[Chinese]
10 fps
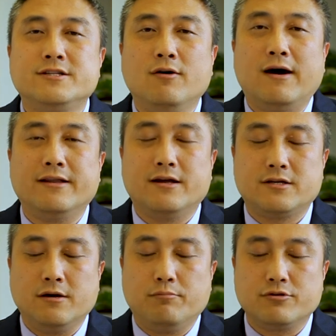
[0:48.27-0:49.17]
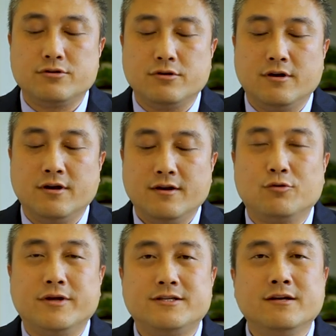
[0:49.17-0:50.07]
希望呢，这个不是
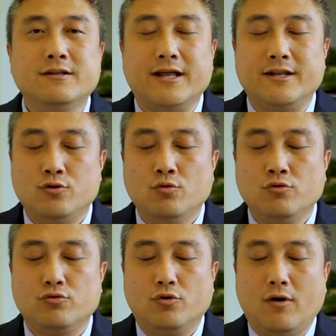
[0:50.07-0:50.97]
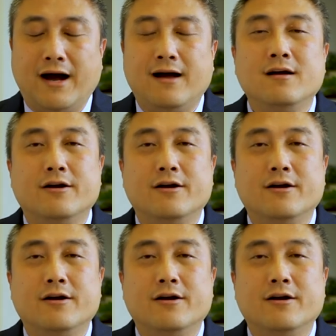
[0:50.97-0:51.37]
对经典的庸俗化，